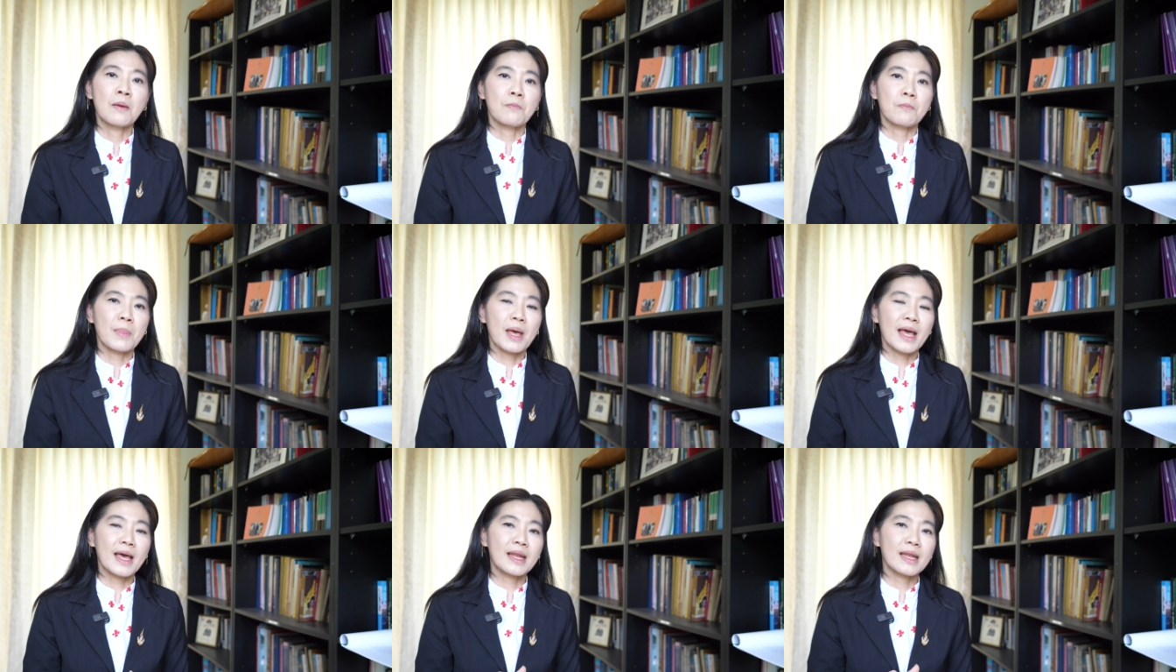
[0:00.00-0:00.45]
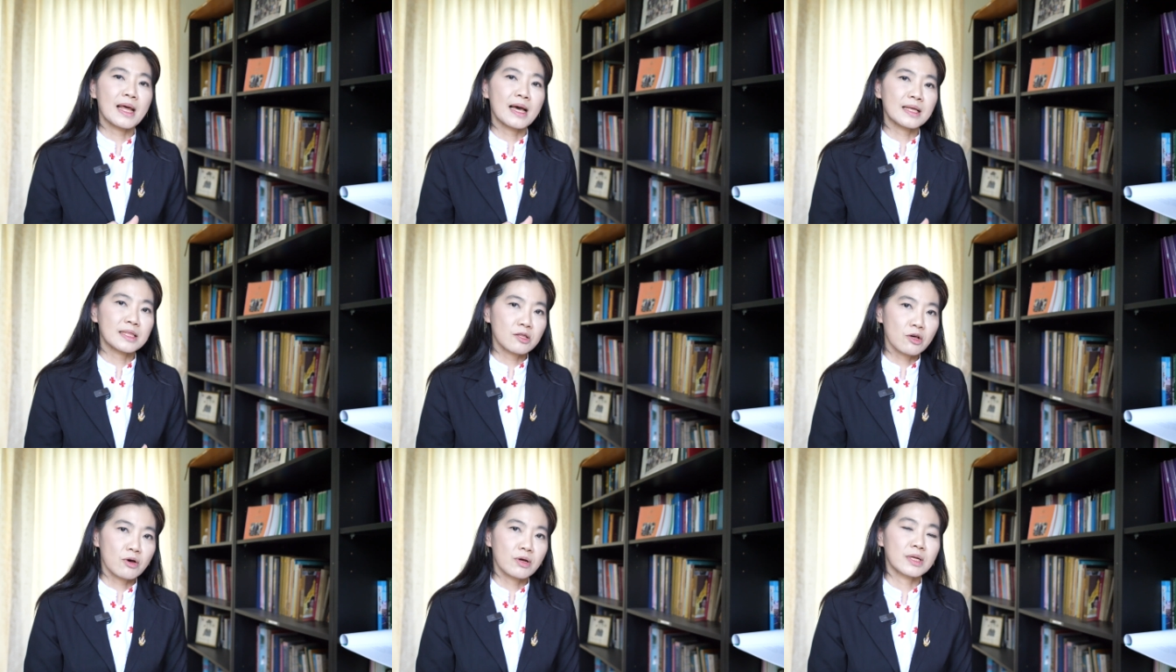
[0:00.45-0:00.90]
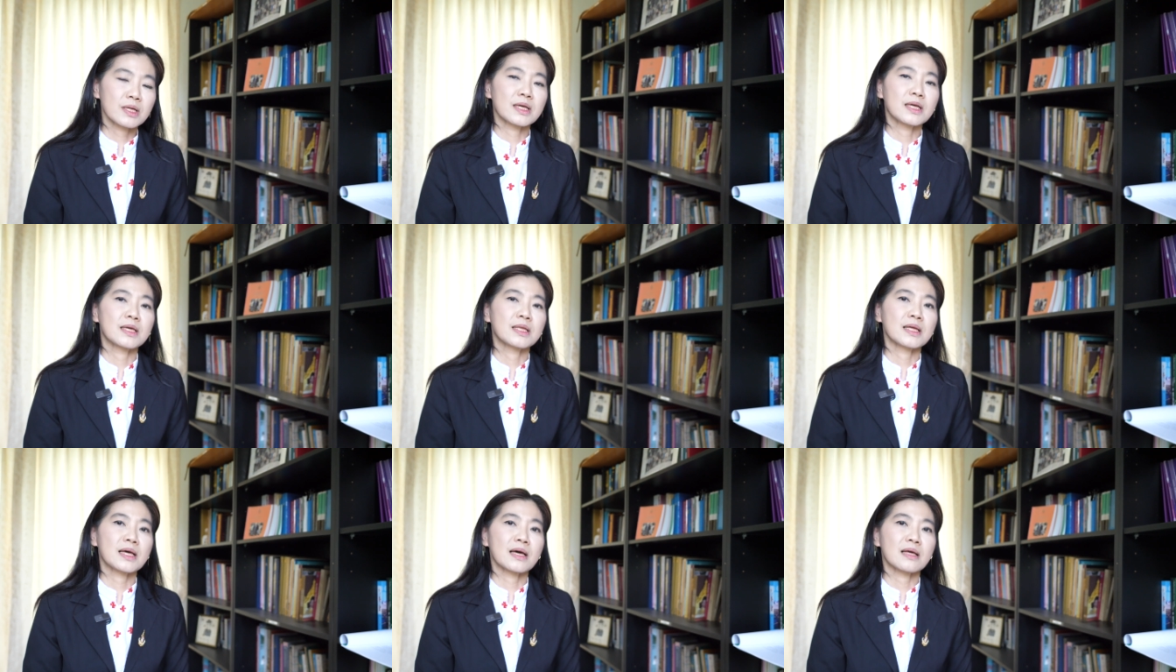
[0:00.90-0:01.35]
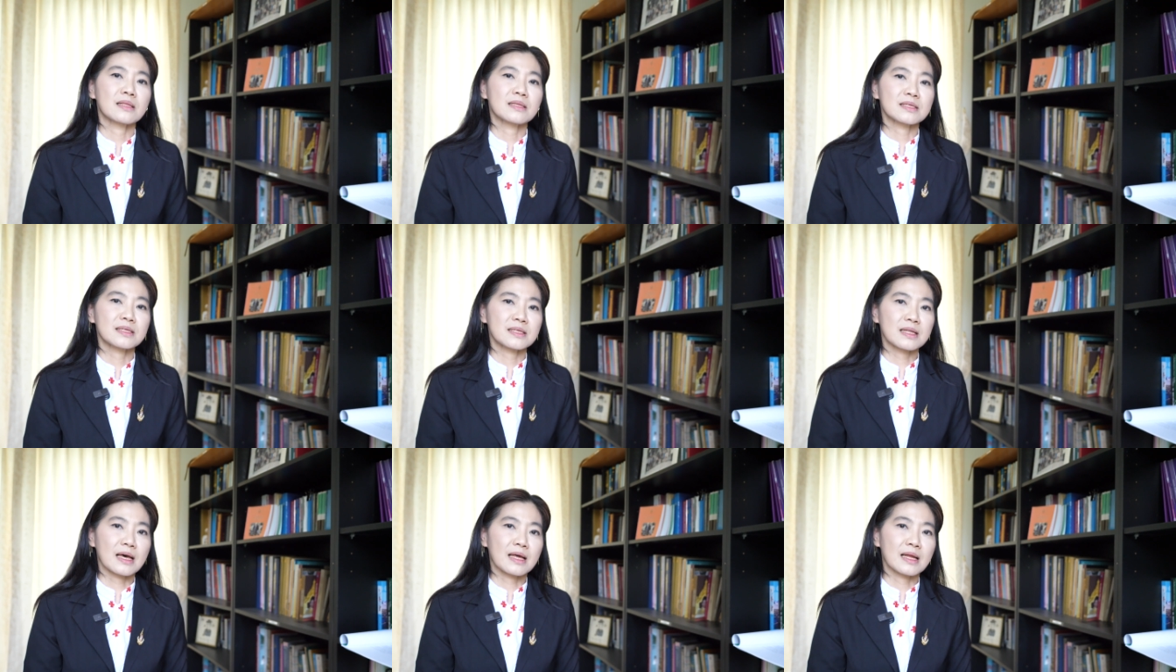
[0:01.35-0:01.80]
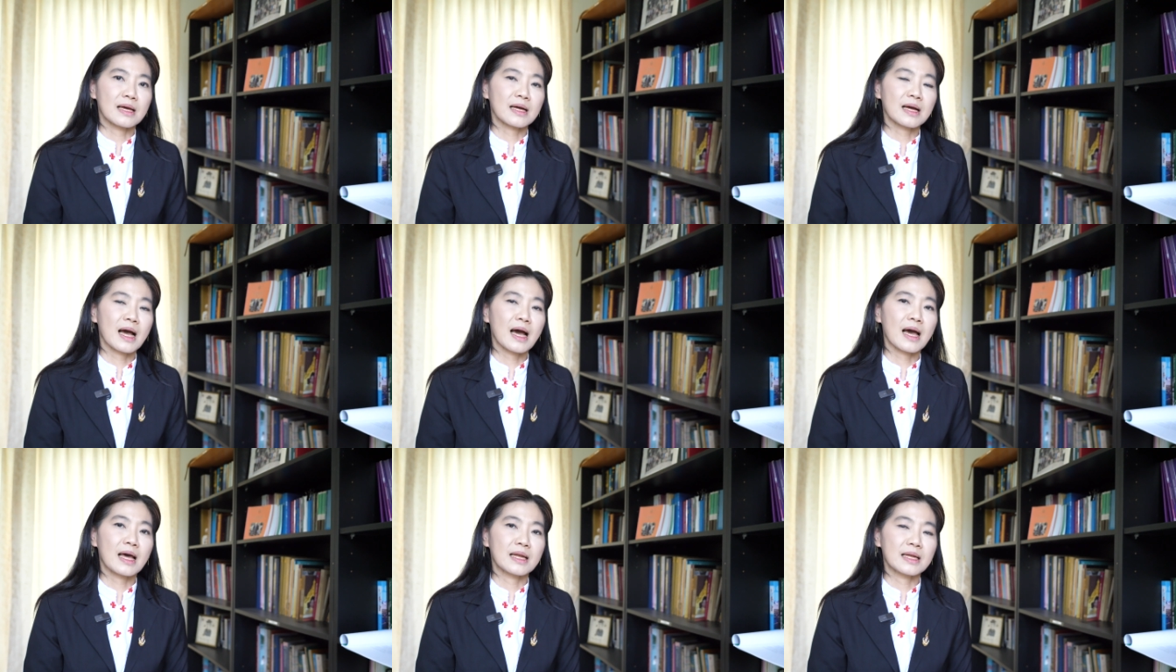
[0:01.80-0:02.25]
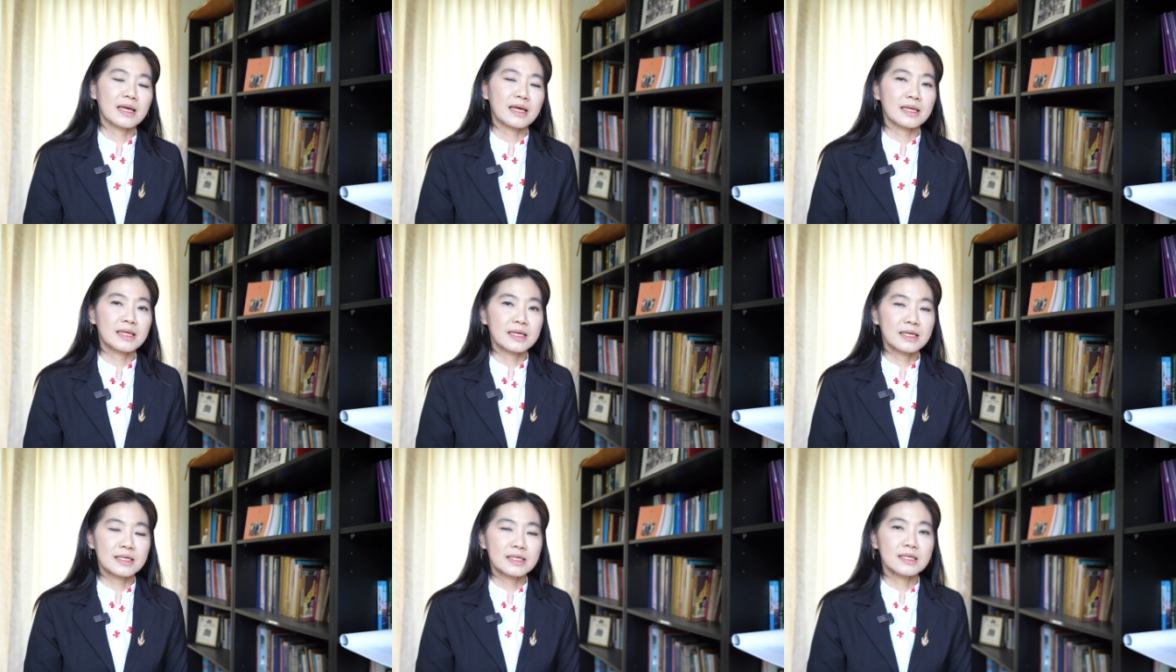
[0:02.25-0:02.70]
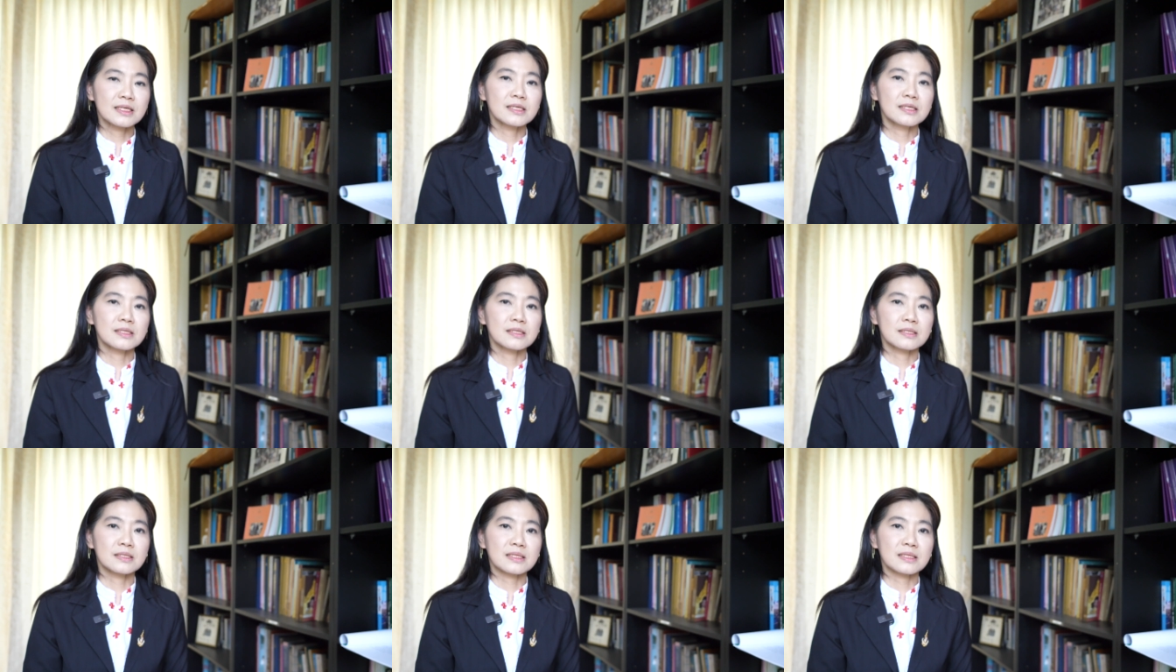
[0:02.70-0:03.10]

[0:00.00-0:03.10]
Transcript: แม้ณตอนนี้เนี่ยสถานการณ์เนี่ยดีขึ้น